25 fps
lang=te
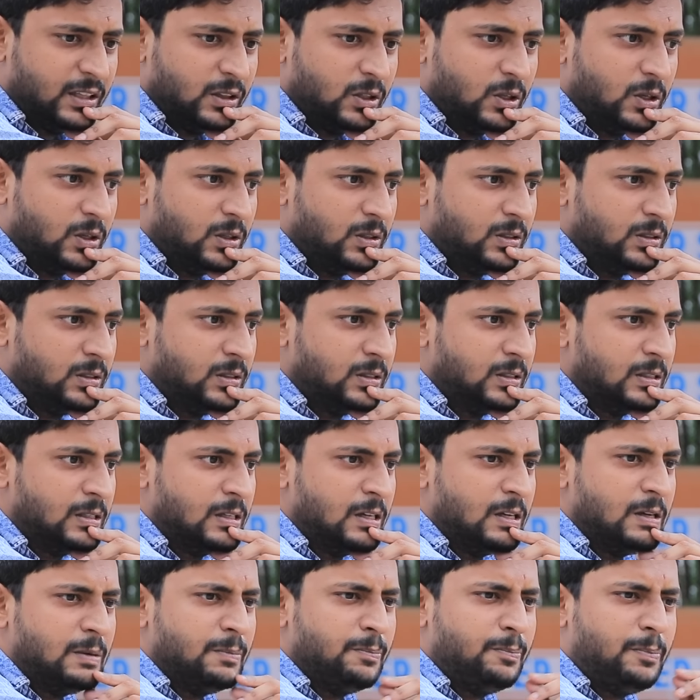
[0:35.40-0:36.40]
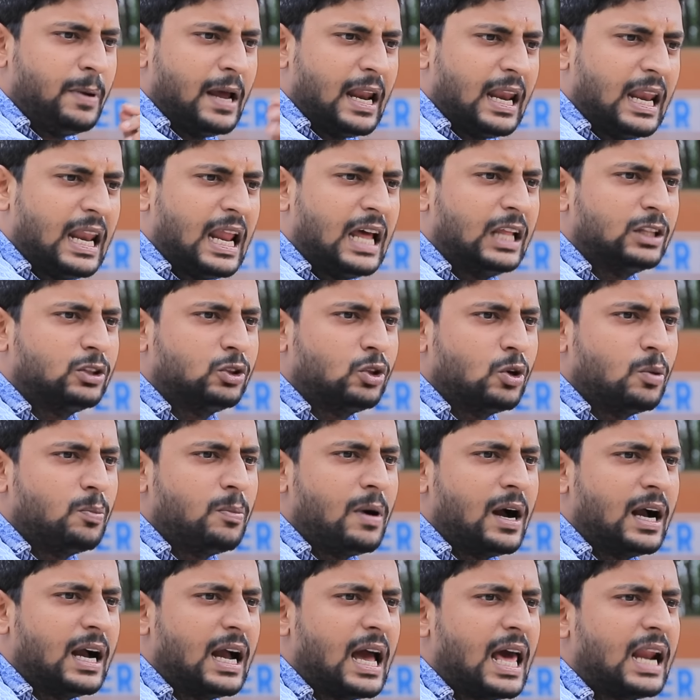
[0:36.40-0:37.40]
ఏంటో పెళ్ళాంతో
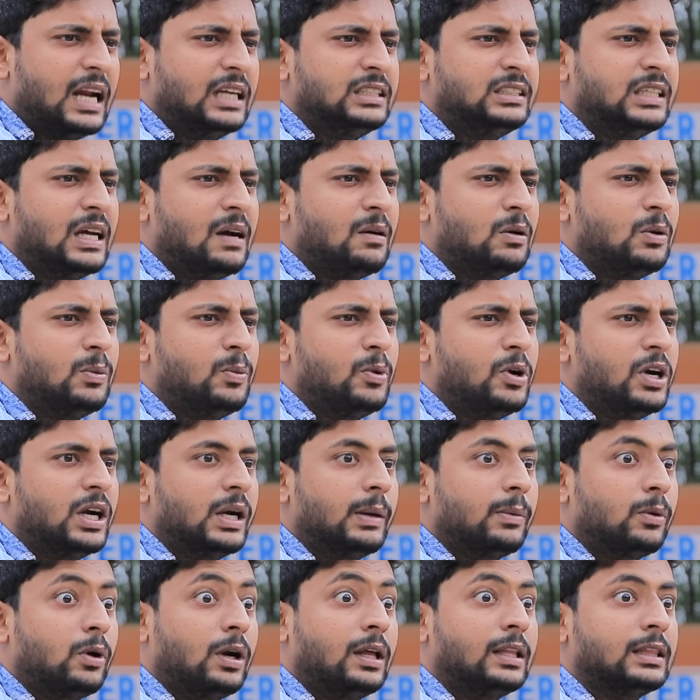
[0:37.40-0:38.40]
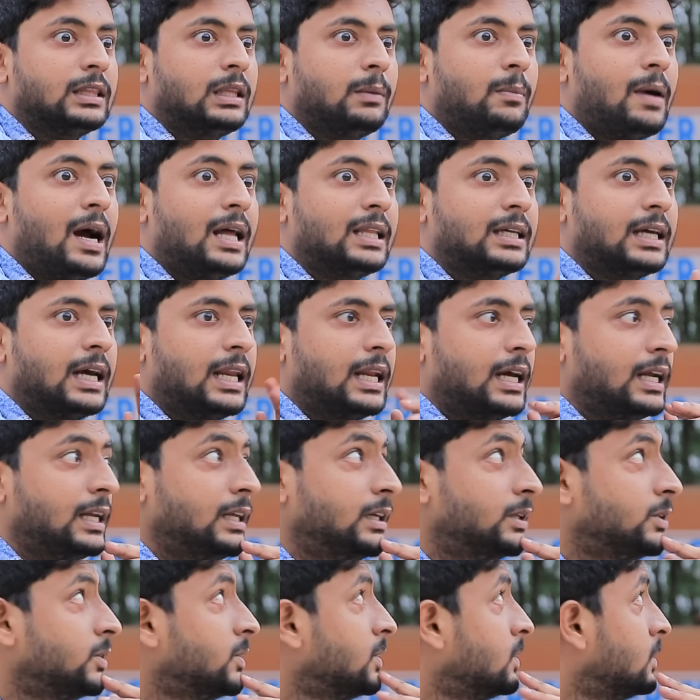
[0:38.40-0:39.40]
బంగారం షాపుకి పోయినప్పుడు కూడా ఎంత బాధ
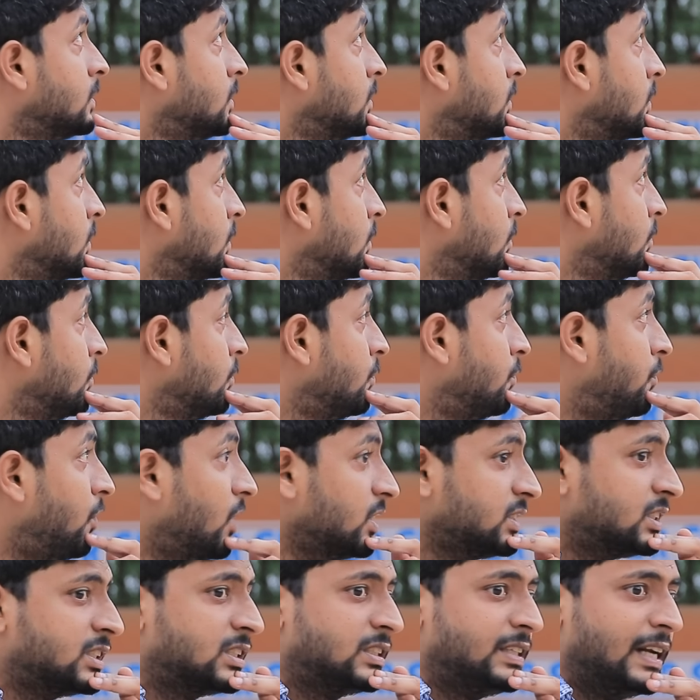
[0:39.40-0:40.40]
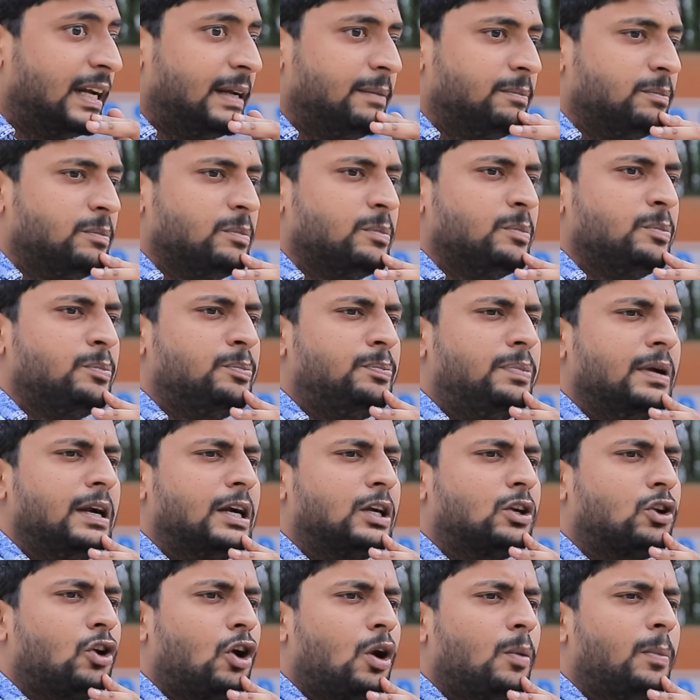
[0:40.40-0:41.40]
కలగదేమో ఫస్ట్ టైం
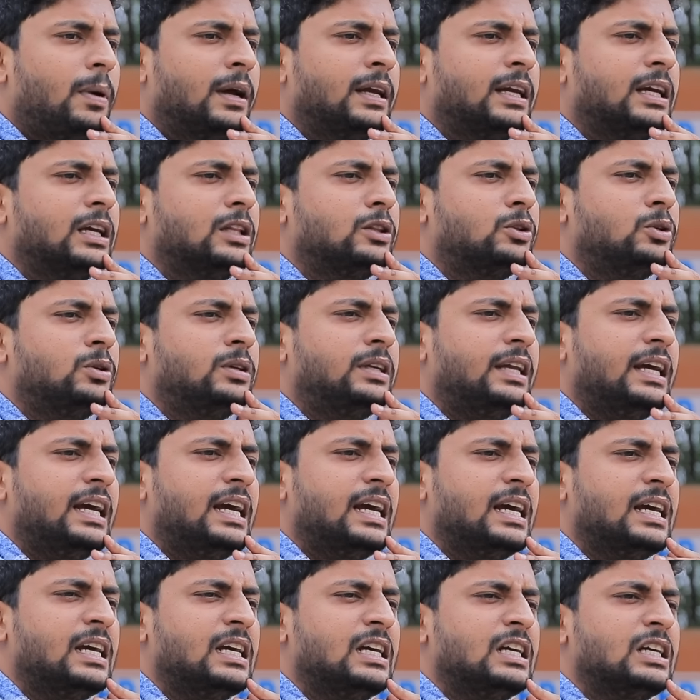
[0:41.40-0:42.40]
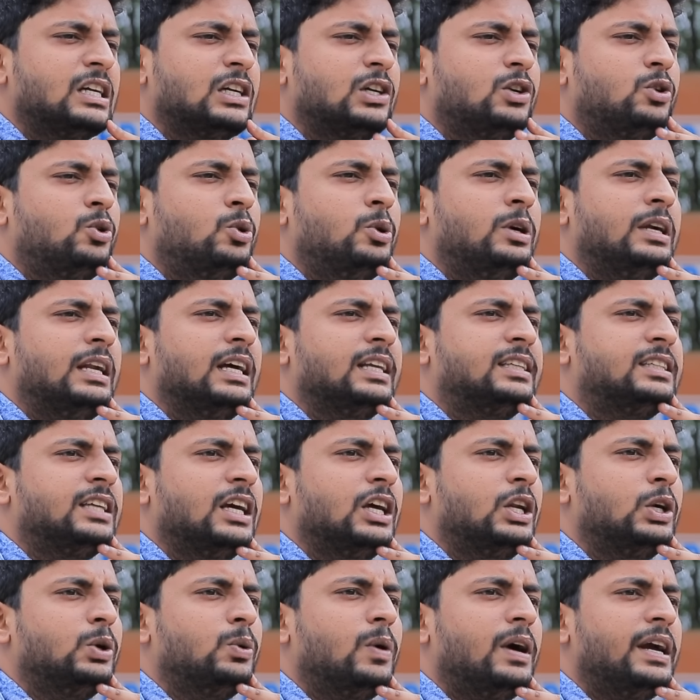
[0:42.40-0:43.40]
పెట్రోల్ బంక్ వెళ్తుంటే గుండె
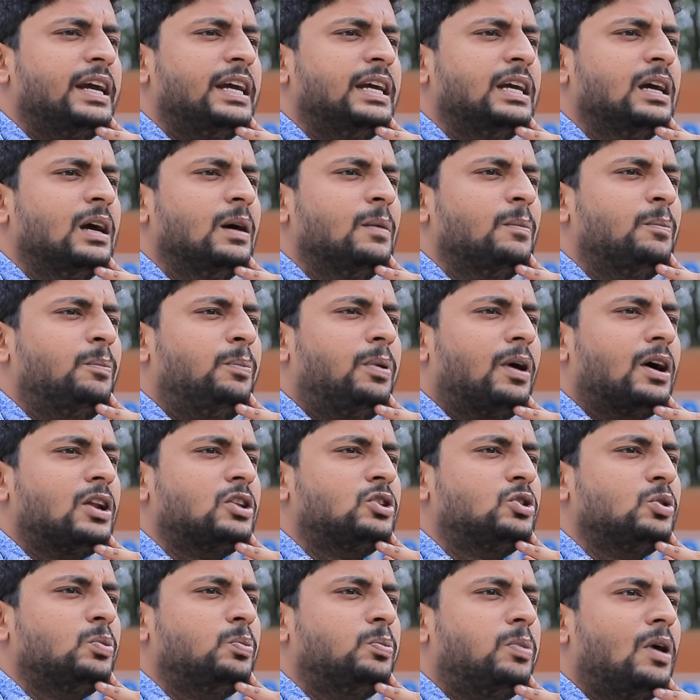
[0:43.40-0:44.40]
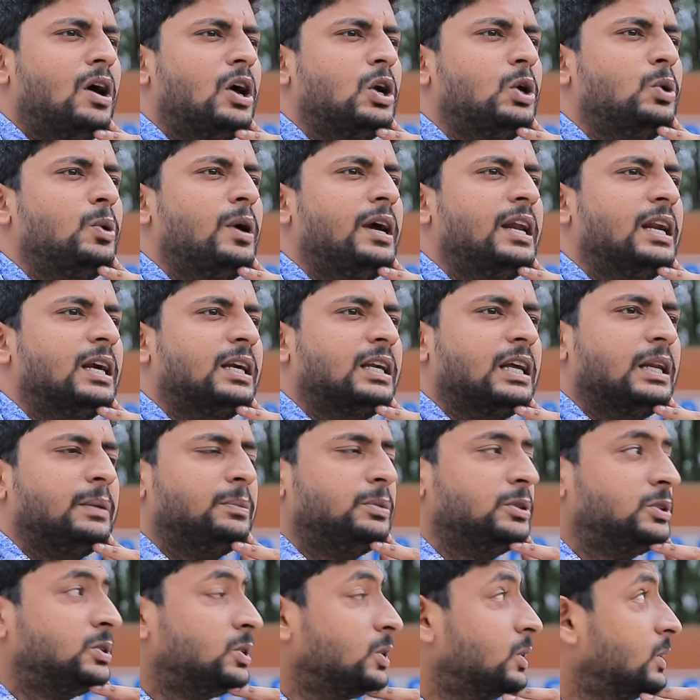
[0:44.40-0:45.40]
చెరువై పర్సు బరువైనట్టు
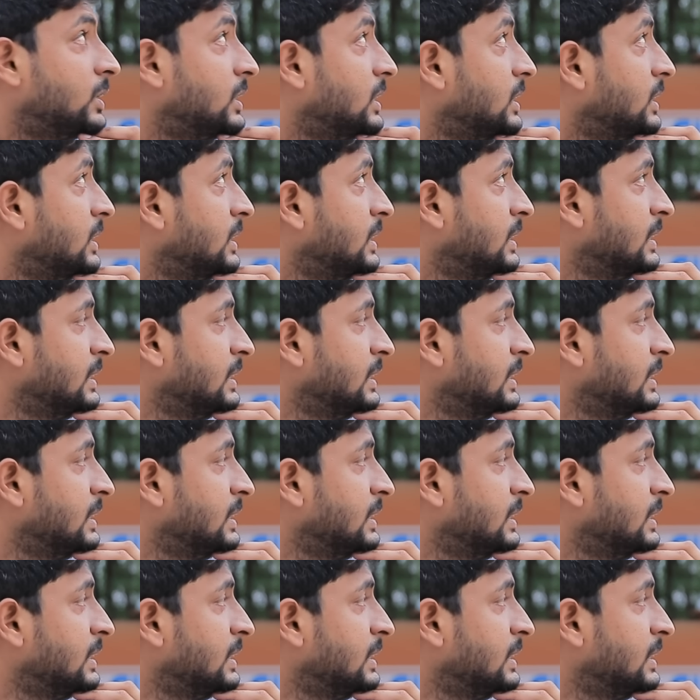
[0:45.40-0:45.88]
అనిపిస్తోంది